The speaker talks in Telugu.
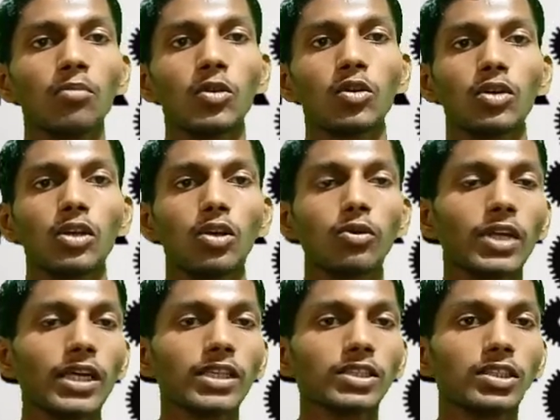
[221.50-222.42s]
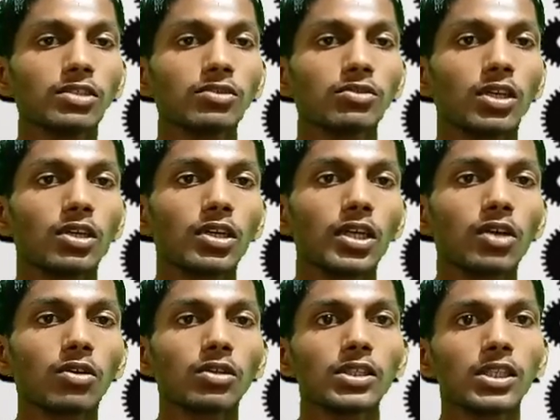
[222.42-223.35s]
మీరు ఎవరు యాక్ట్ చేస్తున్నారు ఏ
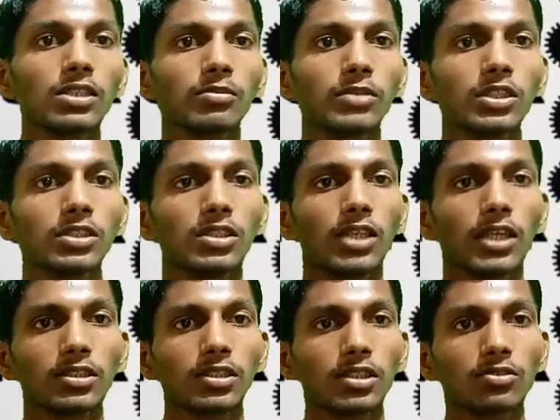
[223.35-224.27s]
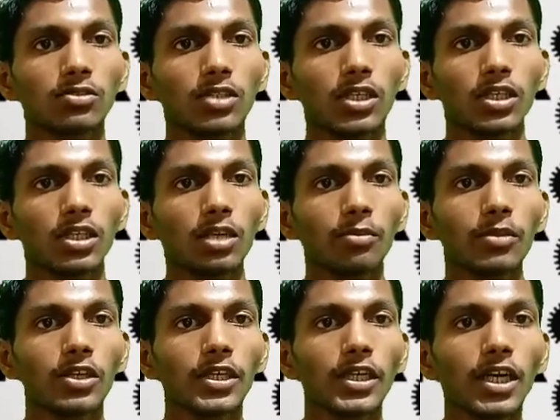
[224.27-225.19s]
ఒక దేశం నుంచి యాక్ట్ చేస్తున్నారు అంటే
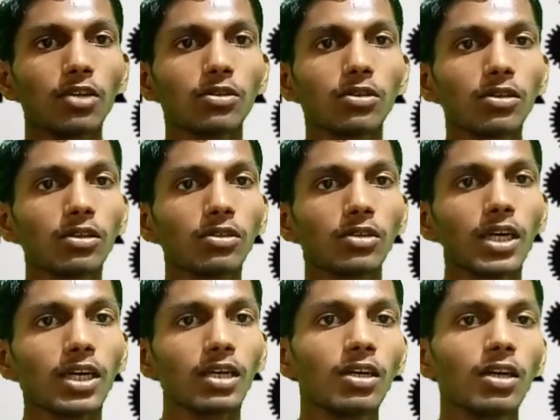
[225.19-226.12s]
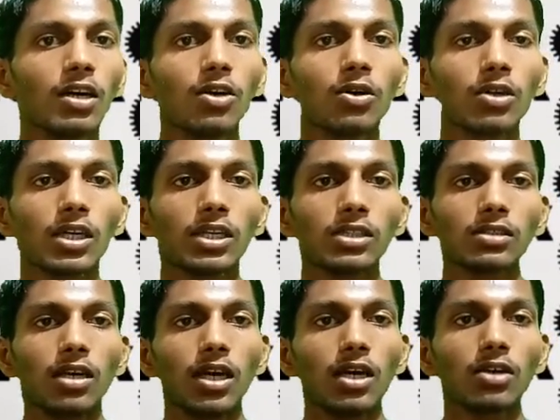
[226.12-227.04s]
మీరు ఇండియాలో ఉండుకొని కూడా ఒక
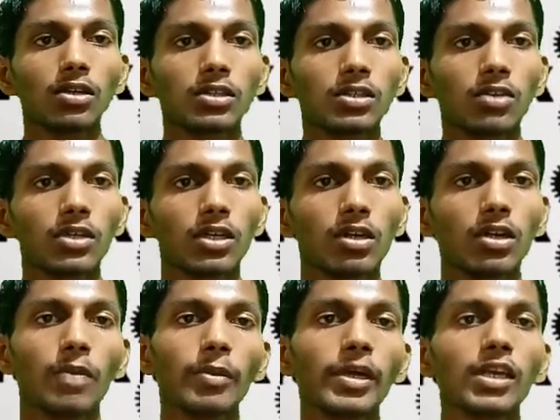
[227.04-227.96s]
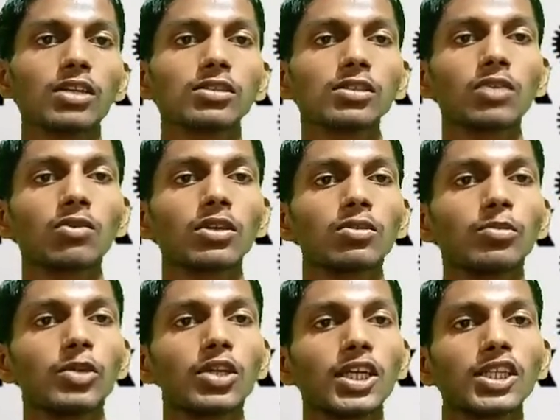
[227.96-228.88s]
ఆ ఒక సర్వర్ అమెరికన్ సర్వర్తో
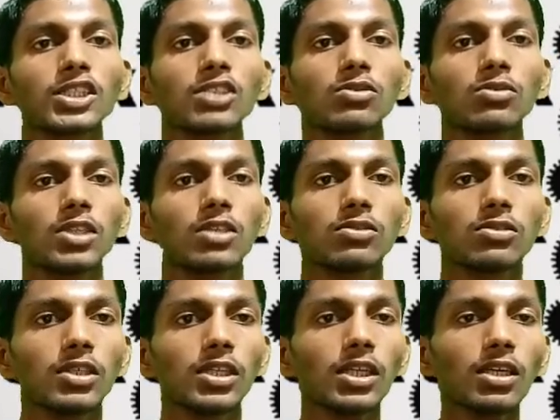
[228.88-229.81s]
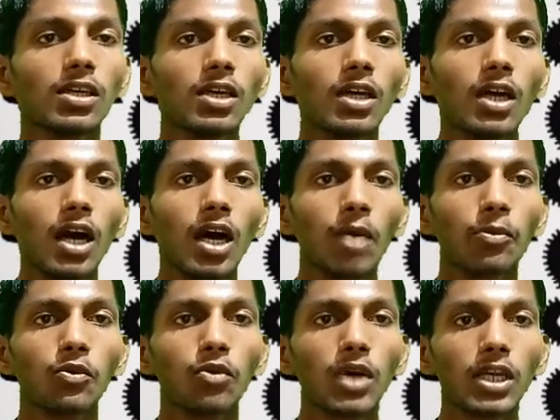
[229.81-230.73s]
మీరు కనెక్ట్ చేసుకుంటారు చూడండి
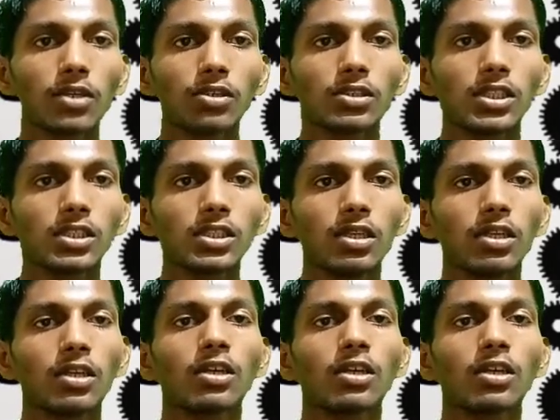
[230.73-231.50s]
అప్పుడు వాళ్ళకి వచ్చేసి